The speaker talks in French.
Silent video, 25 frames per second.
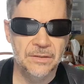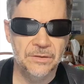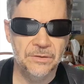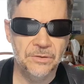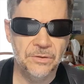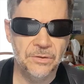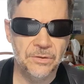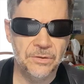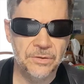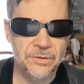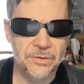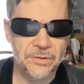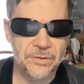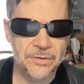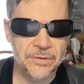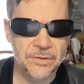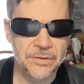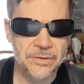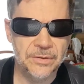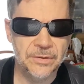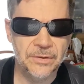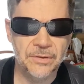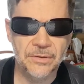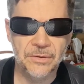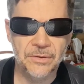donc,
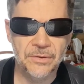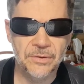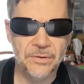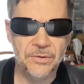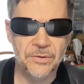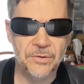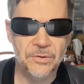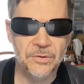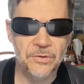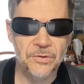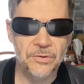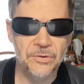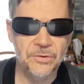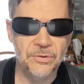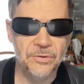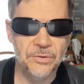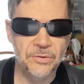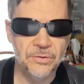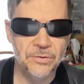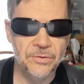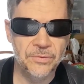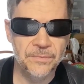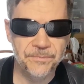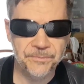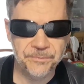
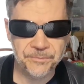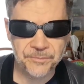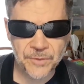le,